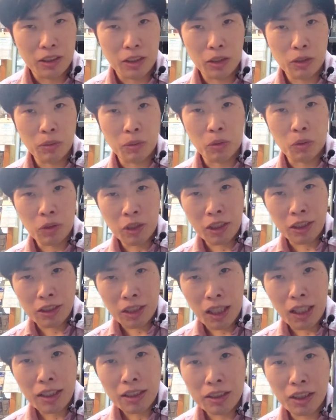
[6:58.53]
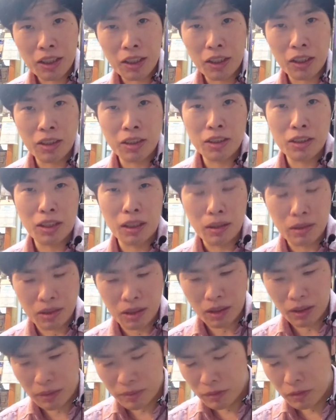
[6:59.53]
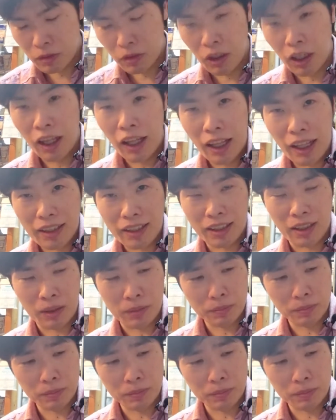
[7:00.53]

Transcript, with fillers: えばこれで3体だけで2000円っつったらええー、って